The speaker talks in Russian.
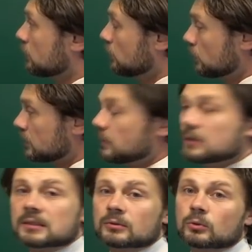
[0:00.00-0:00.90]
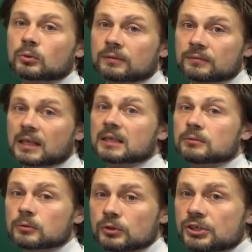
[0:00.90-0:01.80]
Но смысл другой. В данном
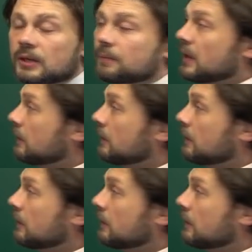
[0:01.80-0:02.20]
случае